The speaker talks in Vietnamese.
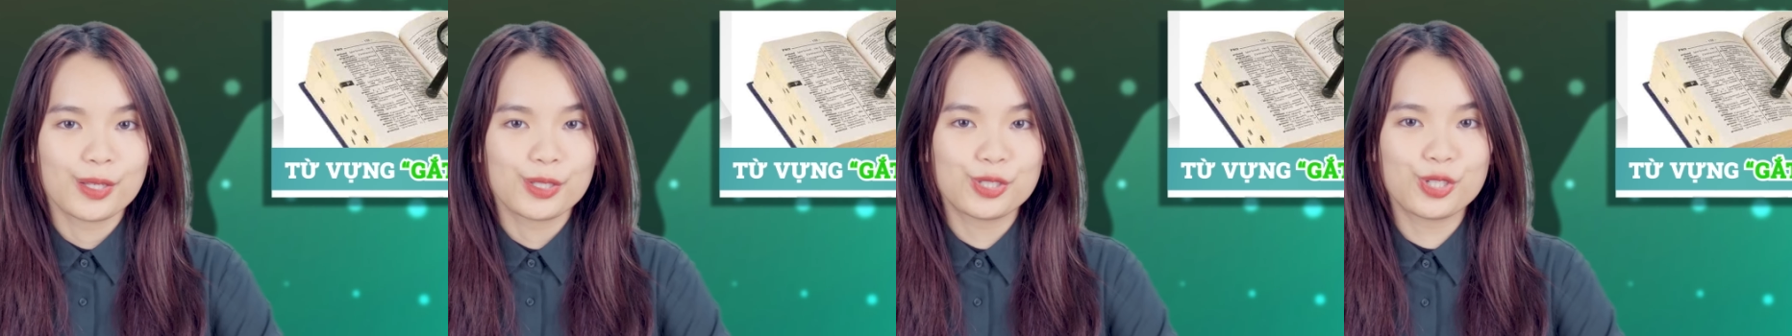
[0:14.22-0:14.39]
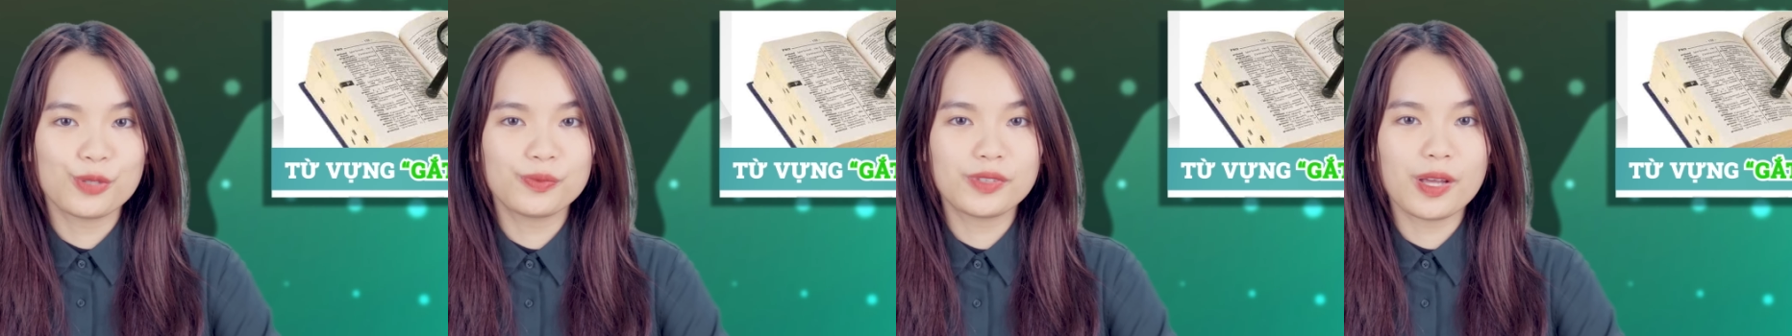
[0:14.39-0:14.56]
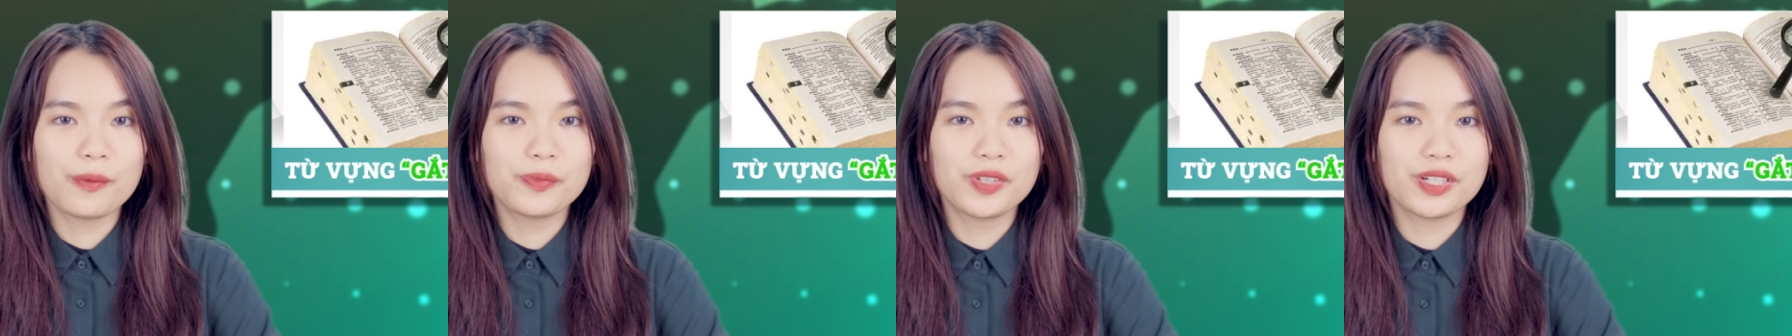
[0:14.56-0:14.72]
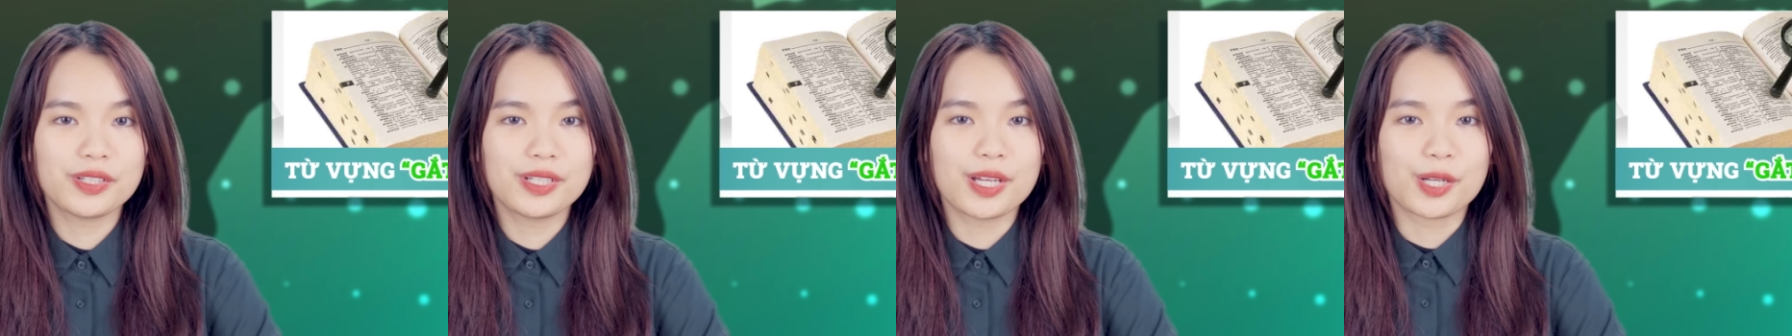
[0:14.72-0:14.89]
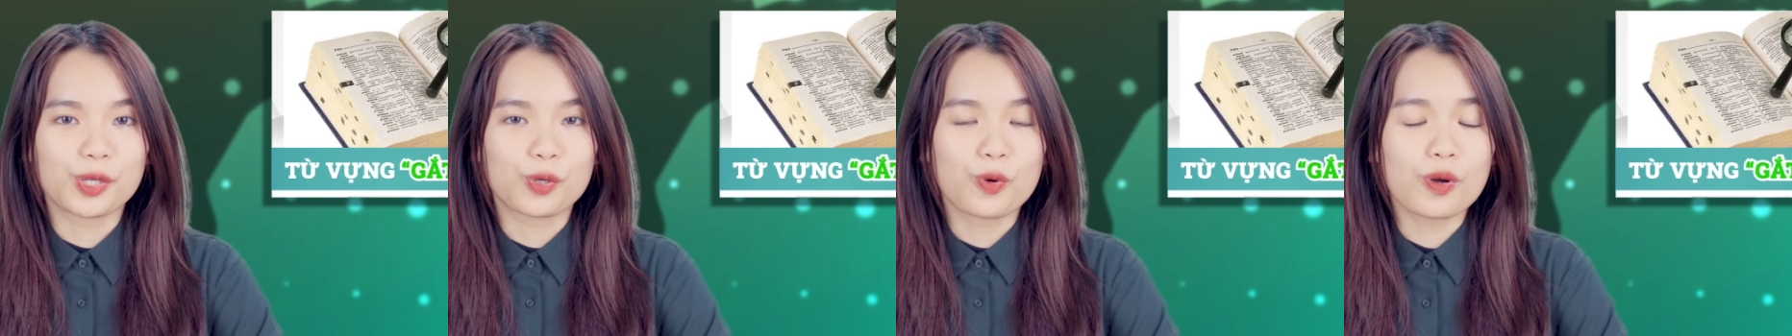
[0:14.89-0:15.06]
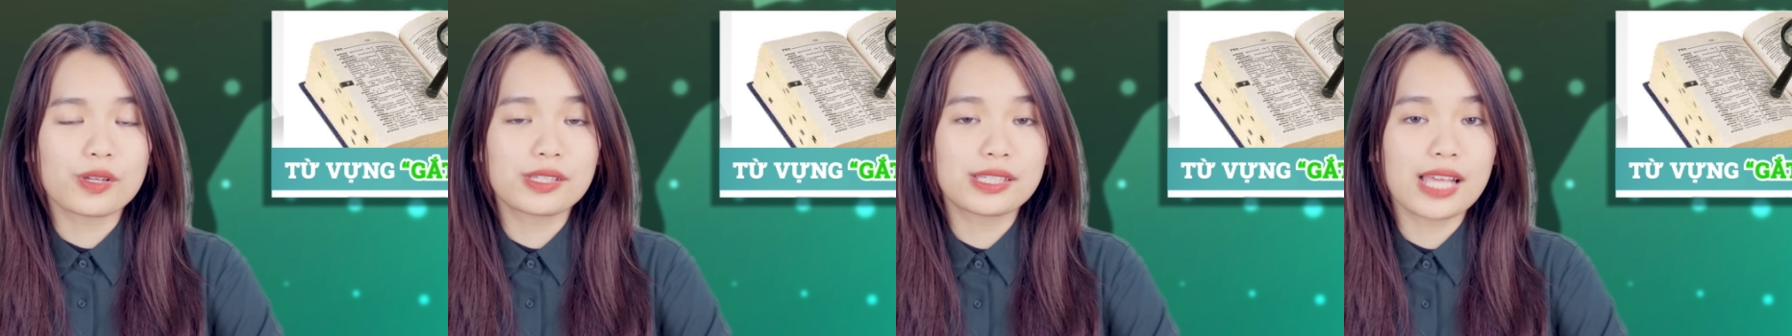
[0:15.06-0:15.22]
Trung tâm Từ
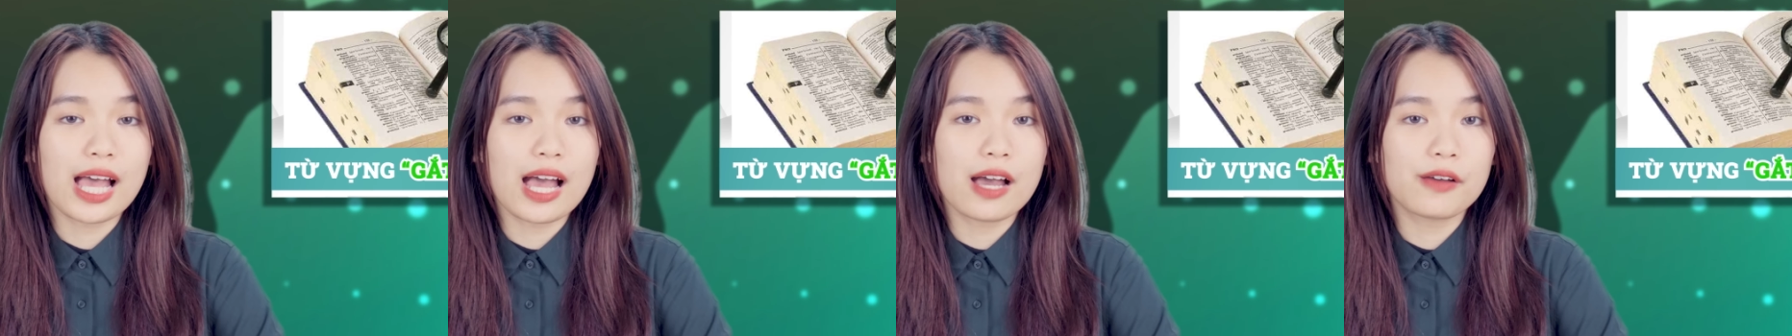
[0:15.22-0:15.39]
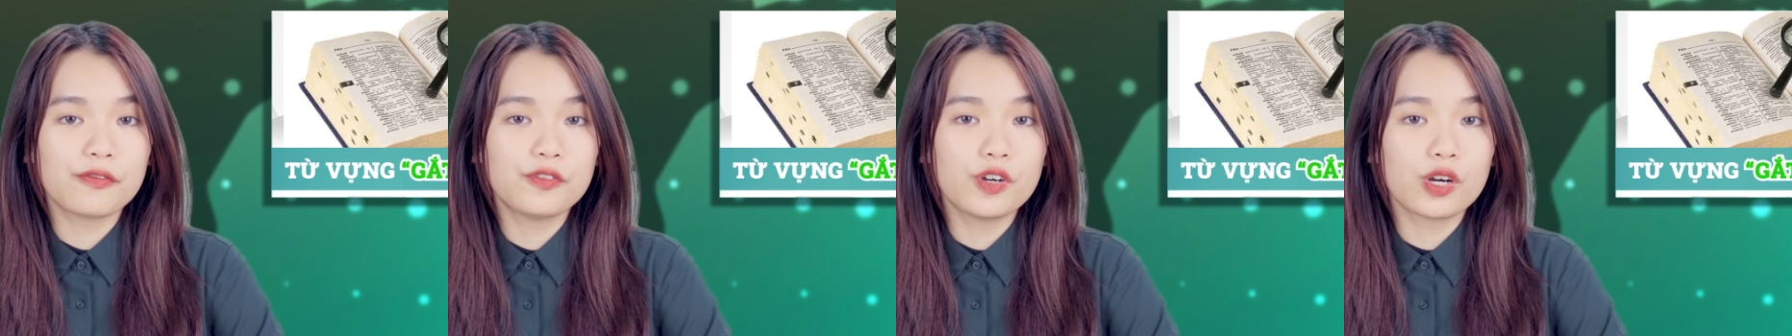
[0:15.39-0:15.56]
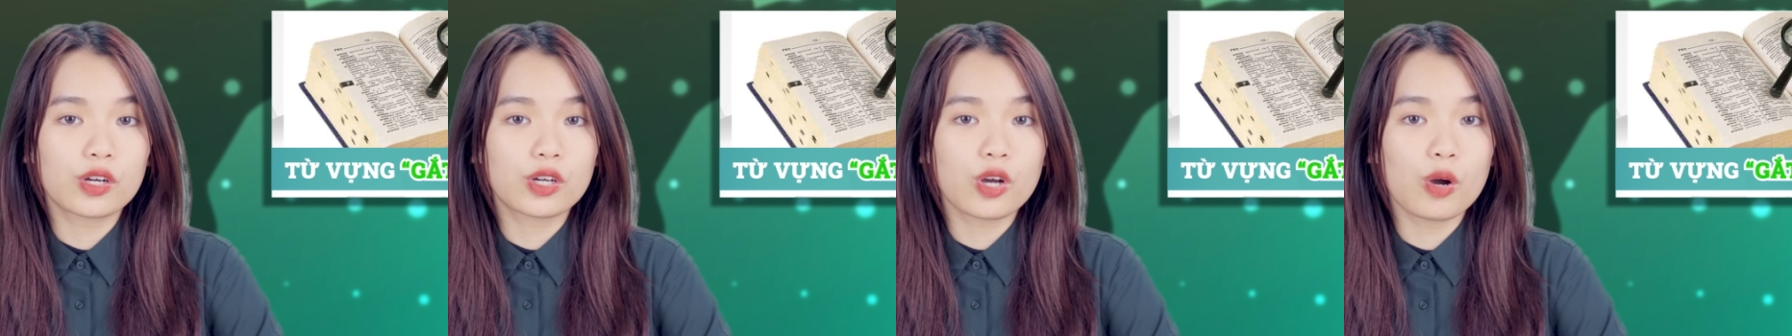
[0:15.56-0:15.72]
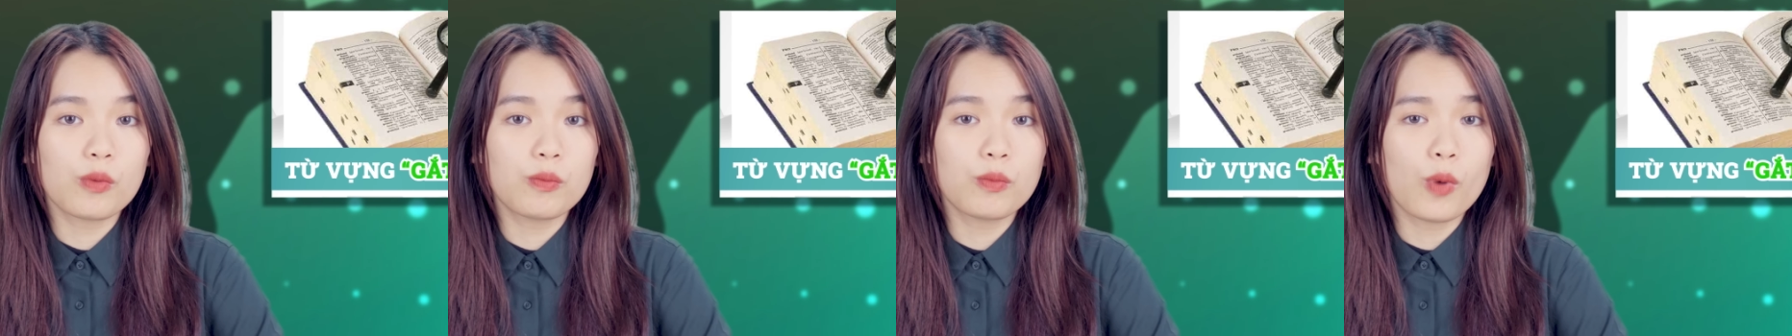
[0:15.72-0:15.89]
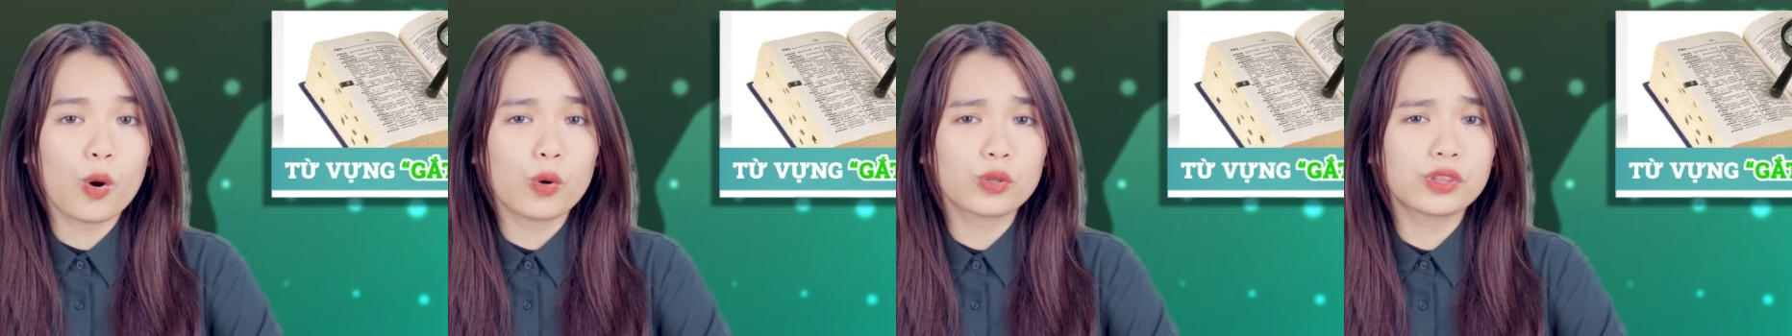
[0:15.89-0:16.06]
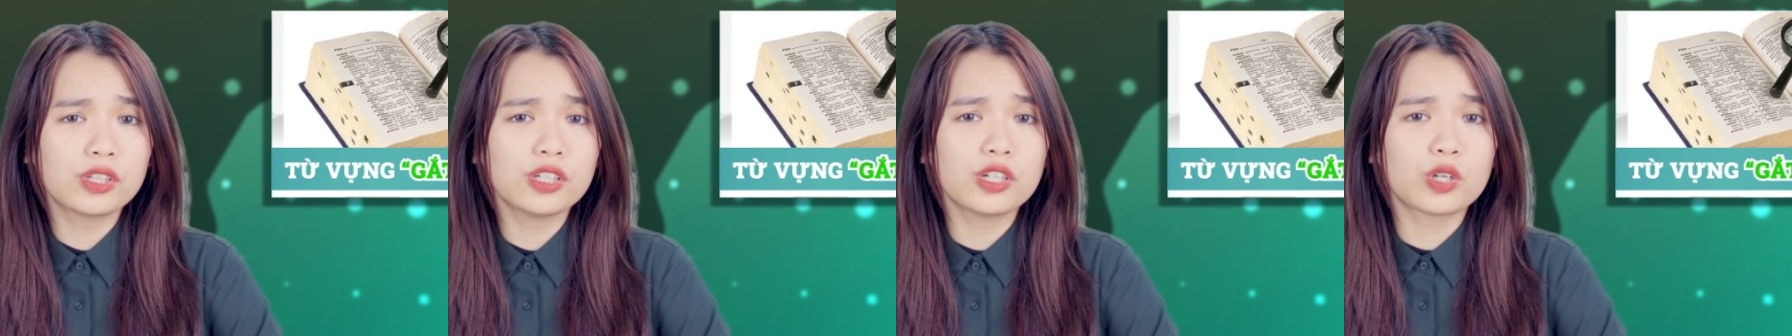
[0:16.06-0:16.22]
điển Quốc gia vừa công
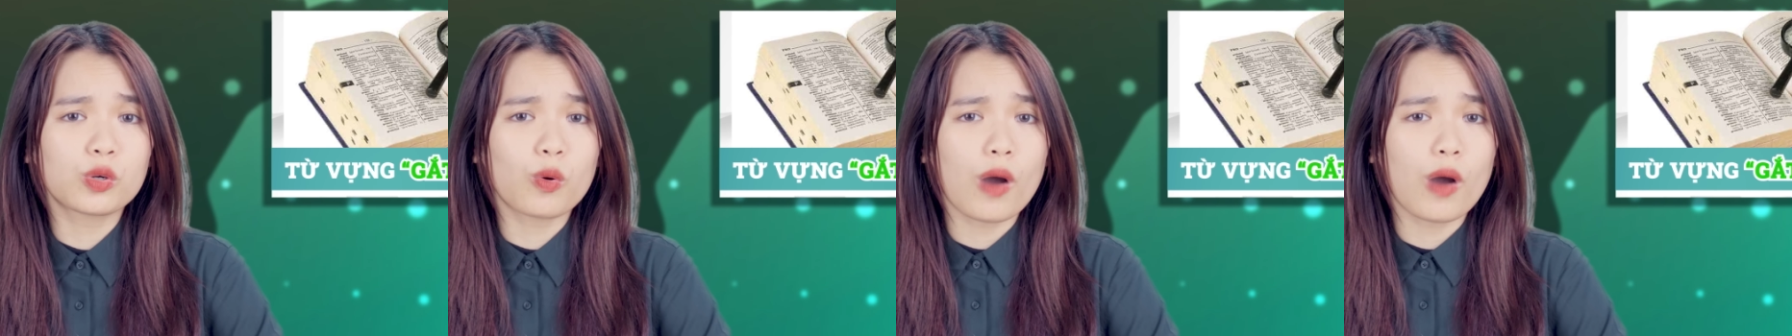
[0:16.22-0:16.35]
bố từ